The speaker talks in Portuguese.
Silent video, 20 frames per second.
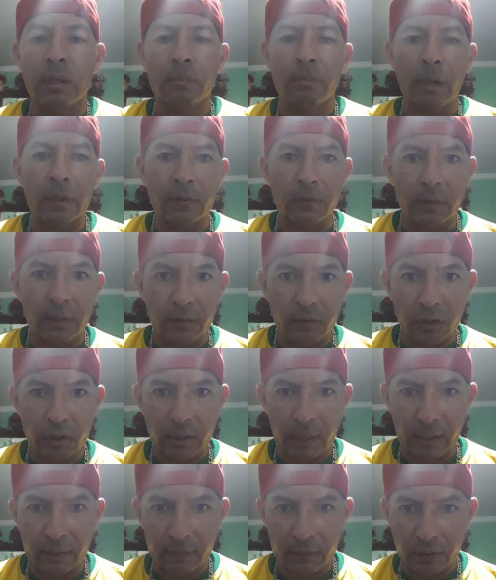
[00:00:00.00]
mas desde
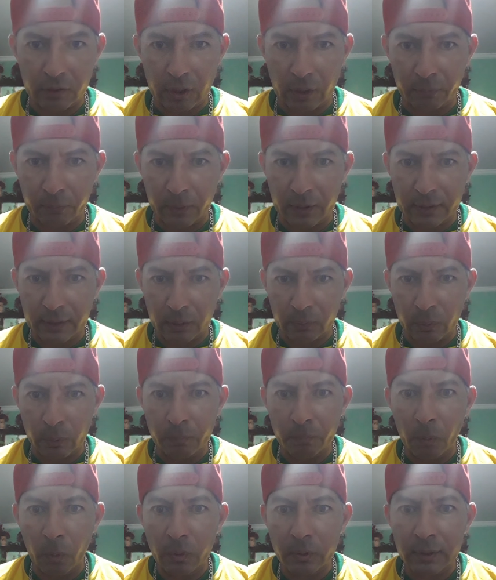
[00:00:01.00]
que ela seja feita com
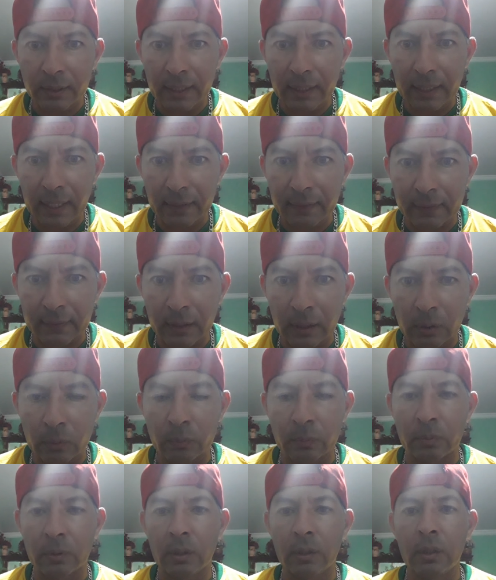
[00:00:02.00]
moderação,